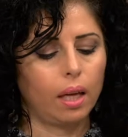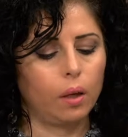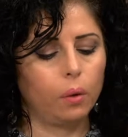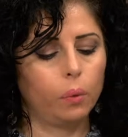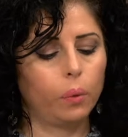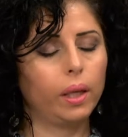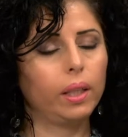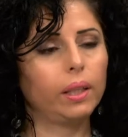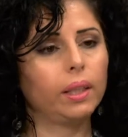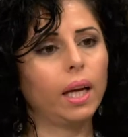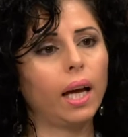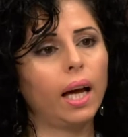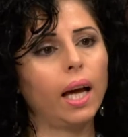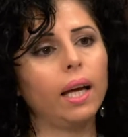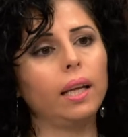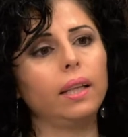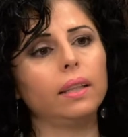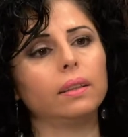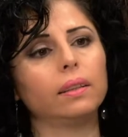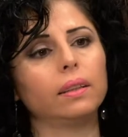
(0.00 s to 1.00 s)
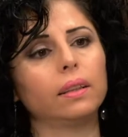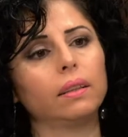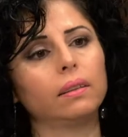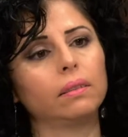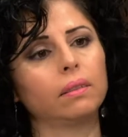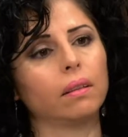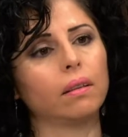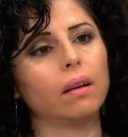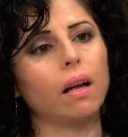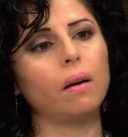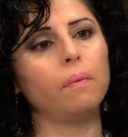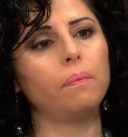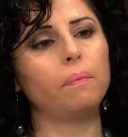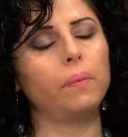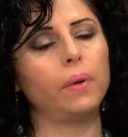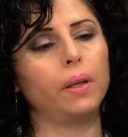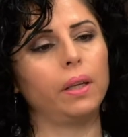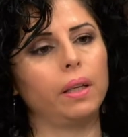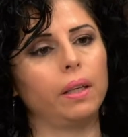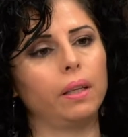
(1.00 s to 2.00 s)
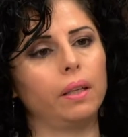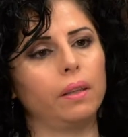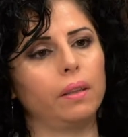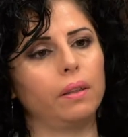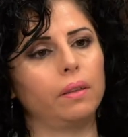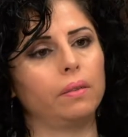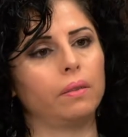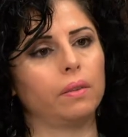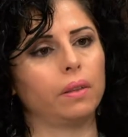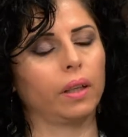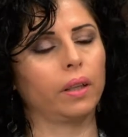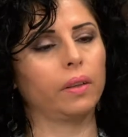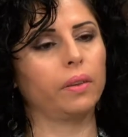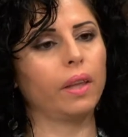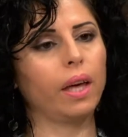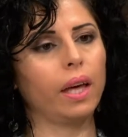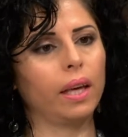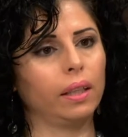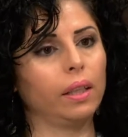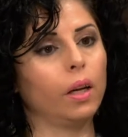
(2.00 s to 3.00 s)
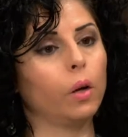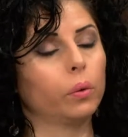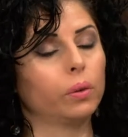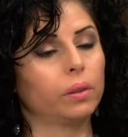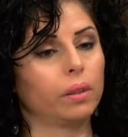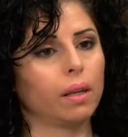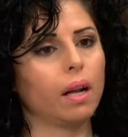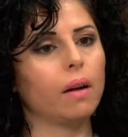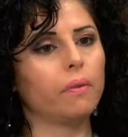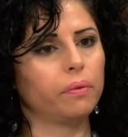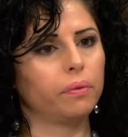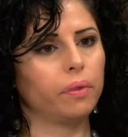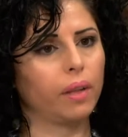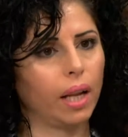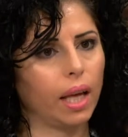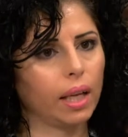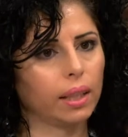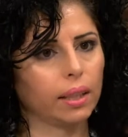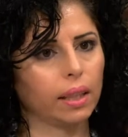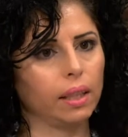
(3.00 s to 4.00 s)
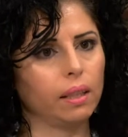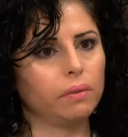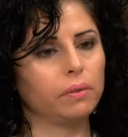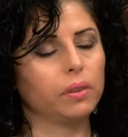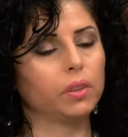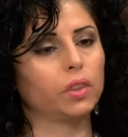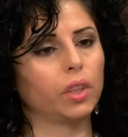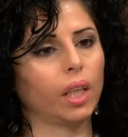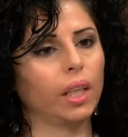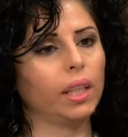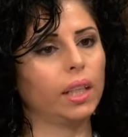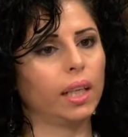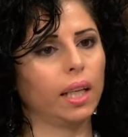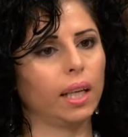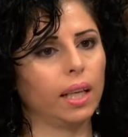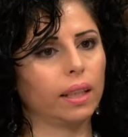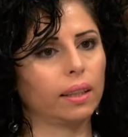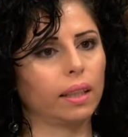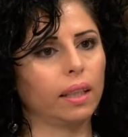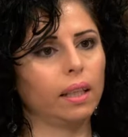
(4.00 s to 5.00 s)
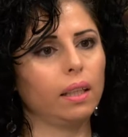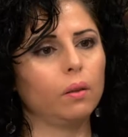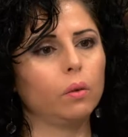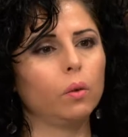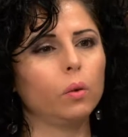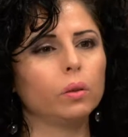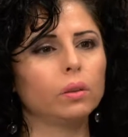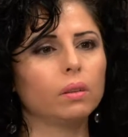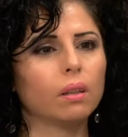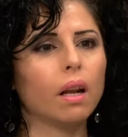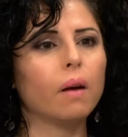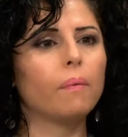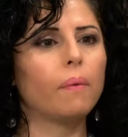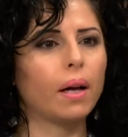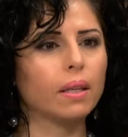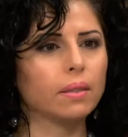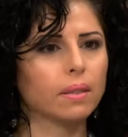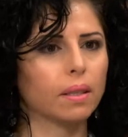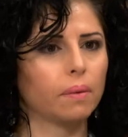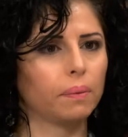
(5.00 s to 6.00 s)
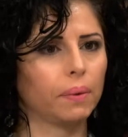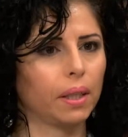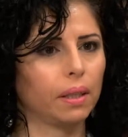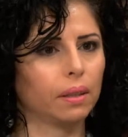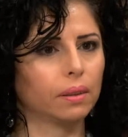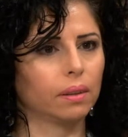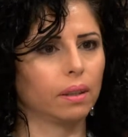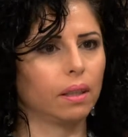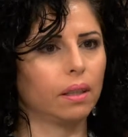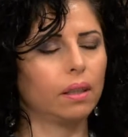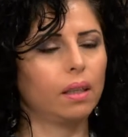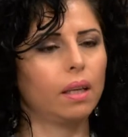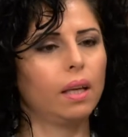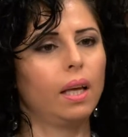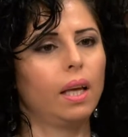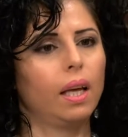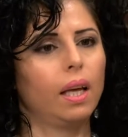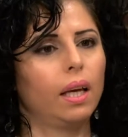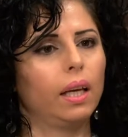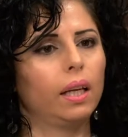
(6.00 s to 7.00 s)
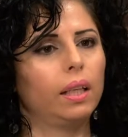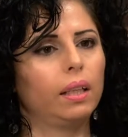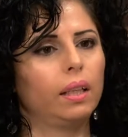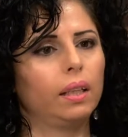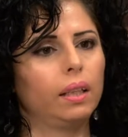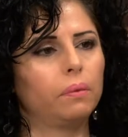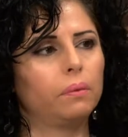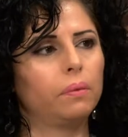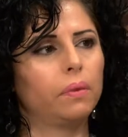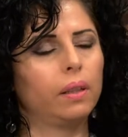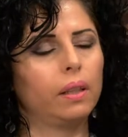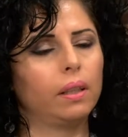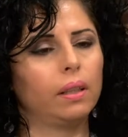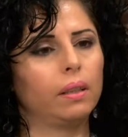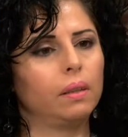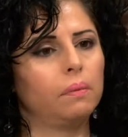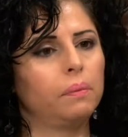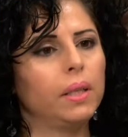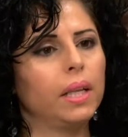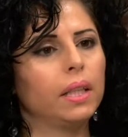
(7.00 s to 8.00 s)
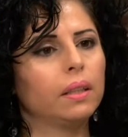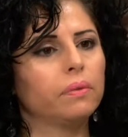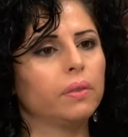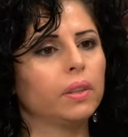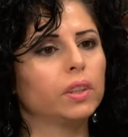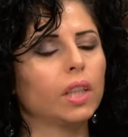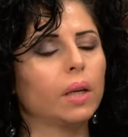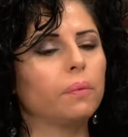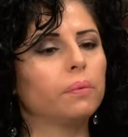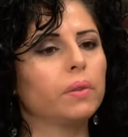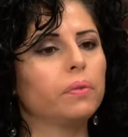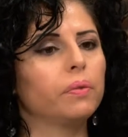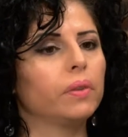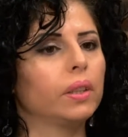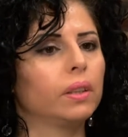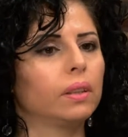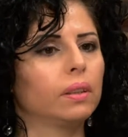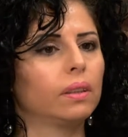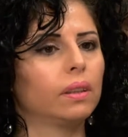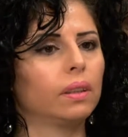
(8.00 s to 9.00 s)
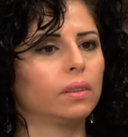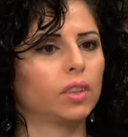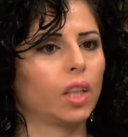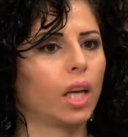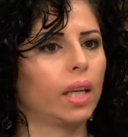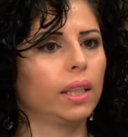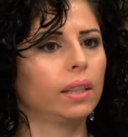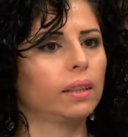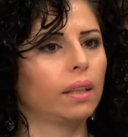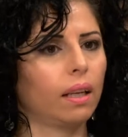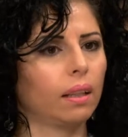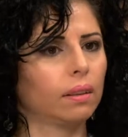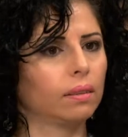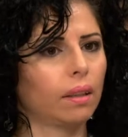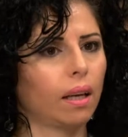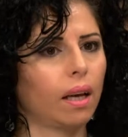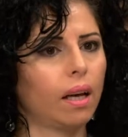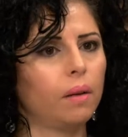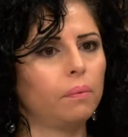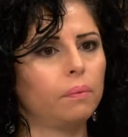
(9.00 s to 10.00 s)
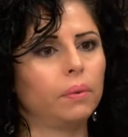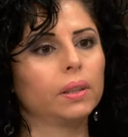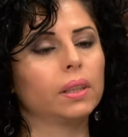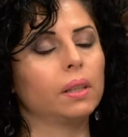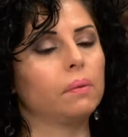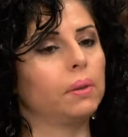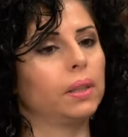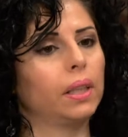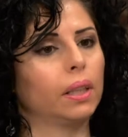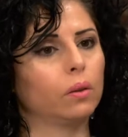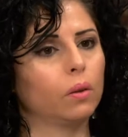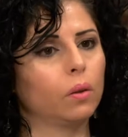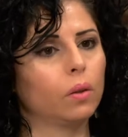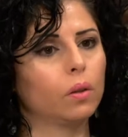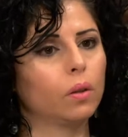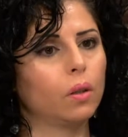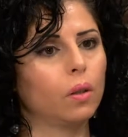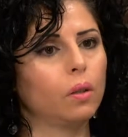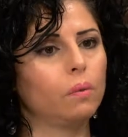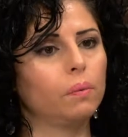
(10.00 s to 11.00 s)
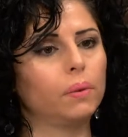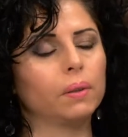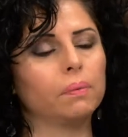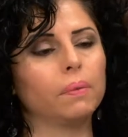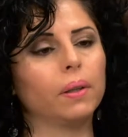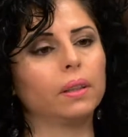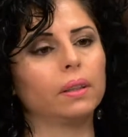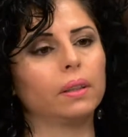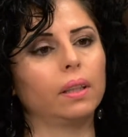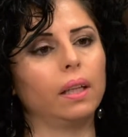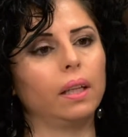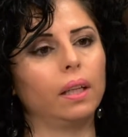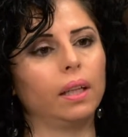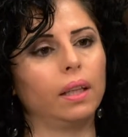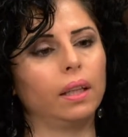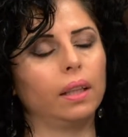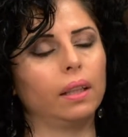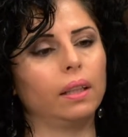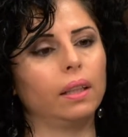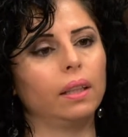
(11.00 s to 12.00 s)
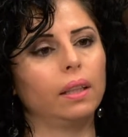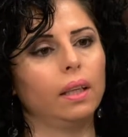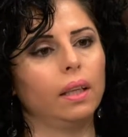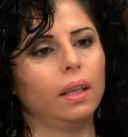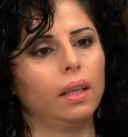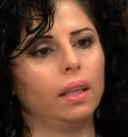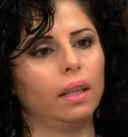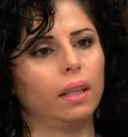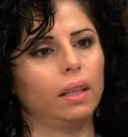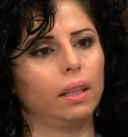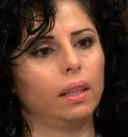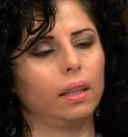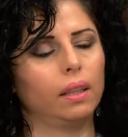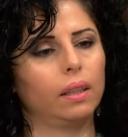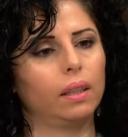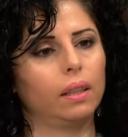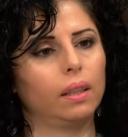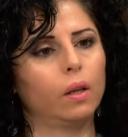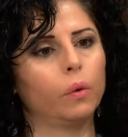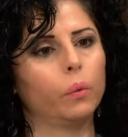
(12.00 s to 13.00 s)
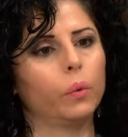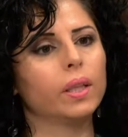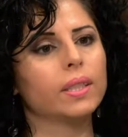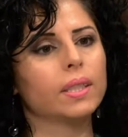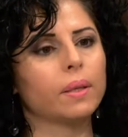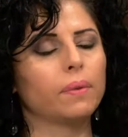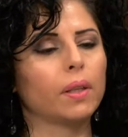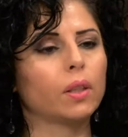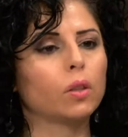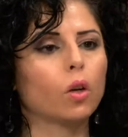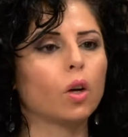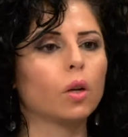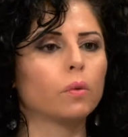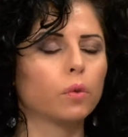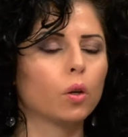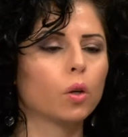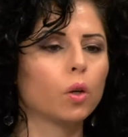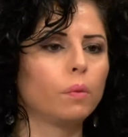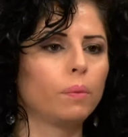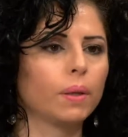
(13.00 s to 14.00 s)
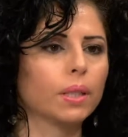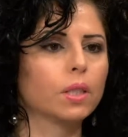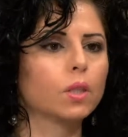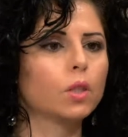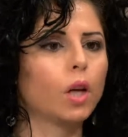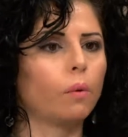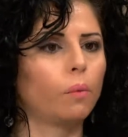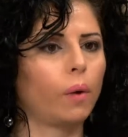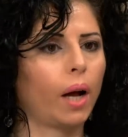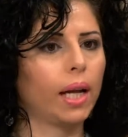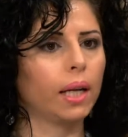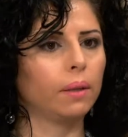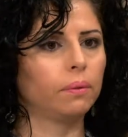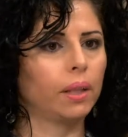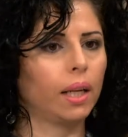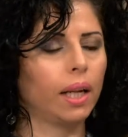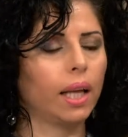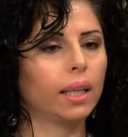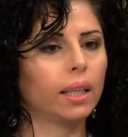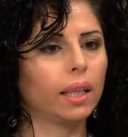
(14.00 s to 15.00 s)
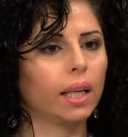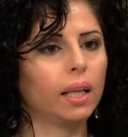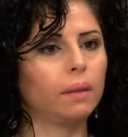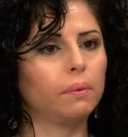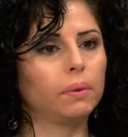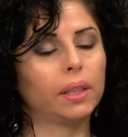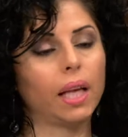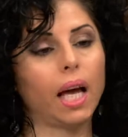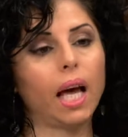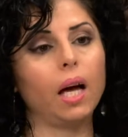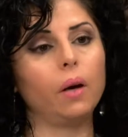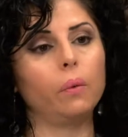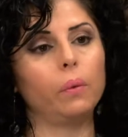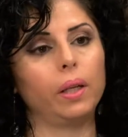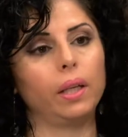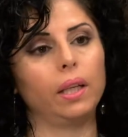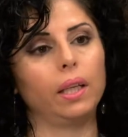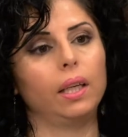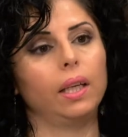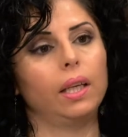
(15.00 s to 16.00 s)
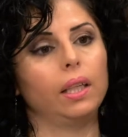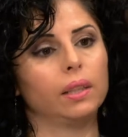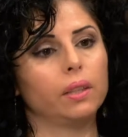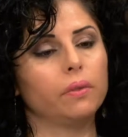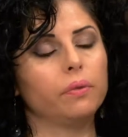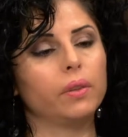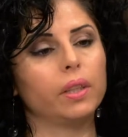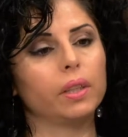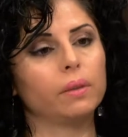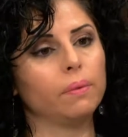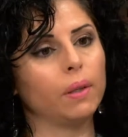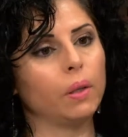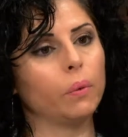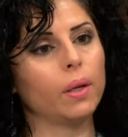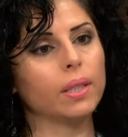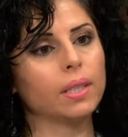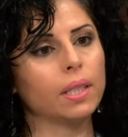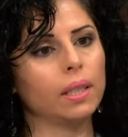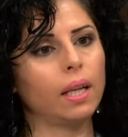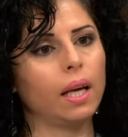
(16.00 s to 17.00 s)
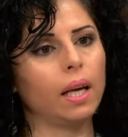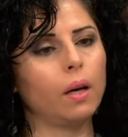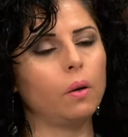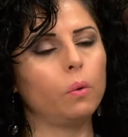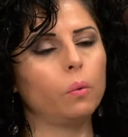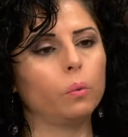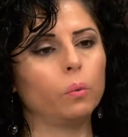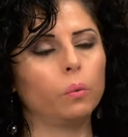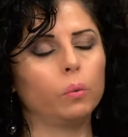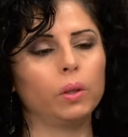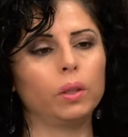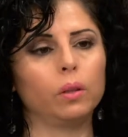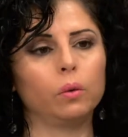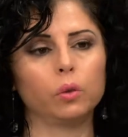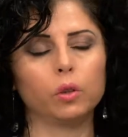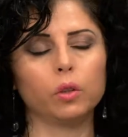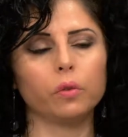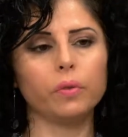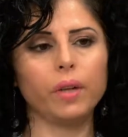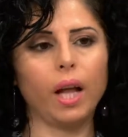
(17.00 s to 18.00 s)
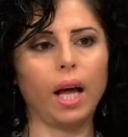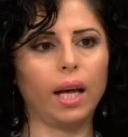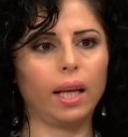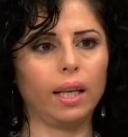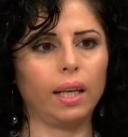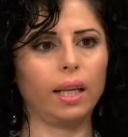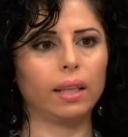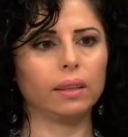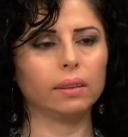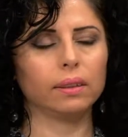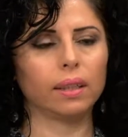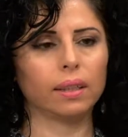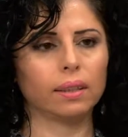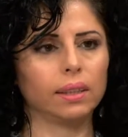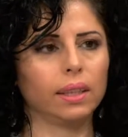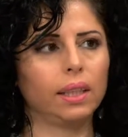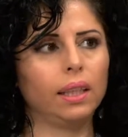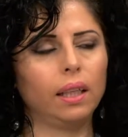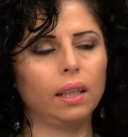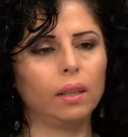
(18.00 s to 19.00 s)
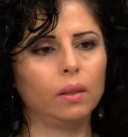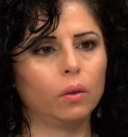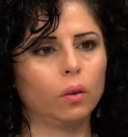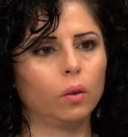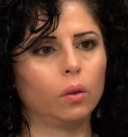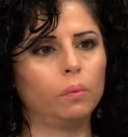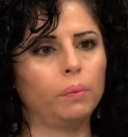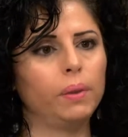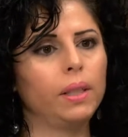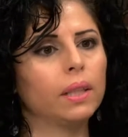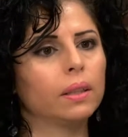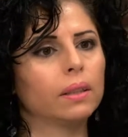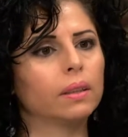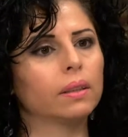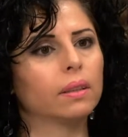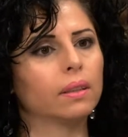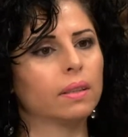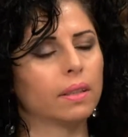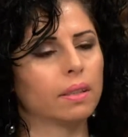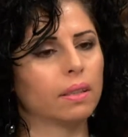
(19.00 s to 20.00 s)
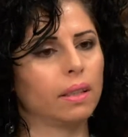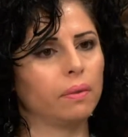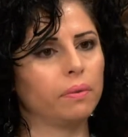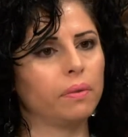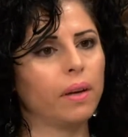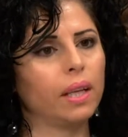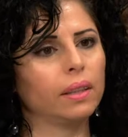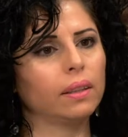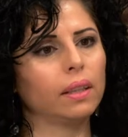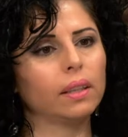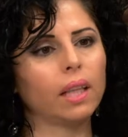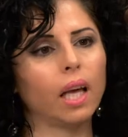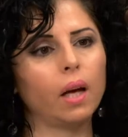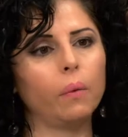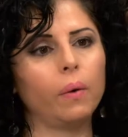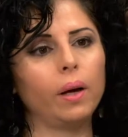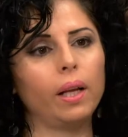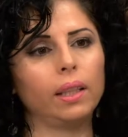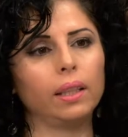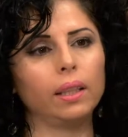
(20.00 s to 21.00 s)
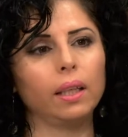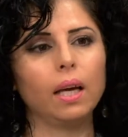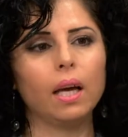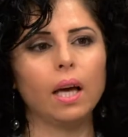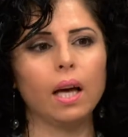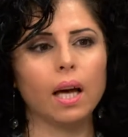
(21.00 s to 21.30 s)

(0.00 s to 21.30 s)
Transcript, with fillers: وهي حالة اضطراب آه، غذائي أو اضطراب في الأكل في الشهية للأكل هو اضطراب عصبي أكثر اللي البنت فجأة بتفقد شهيتها للطعام بطل بدها تاكل بتبطل آه، آه، أو إذا بدها تاكل تاكل بس نوع معين من الأكل بتحاول تفقد من وزنها وشفنا حالات نردين إنه البنت فقدت حوالي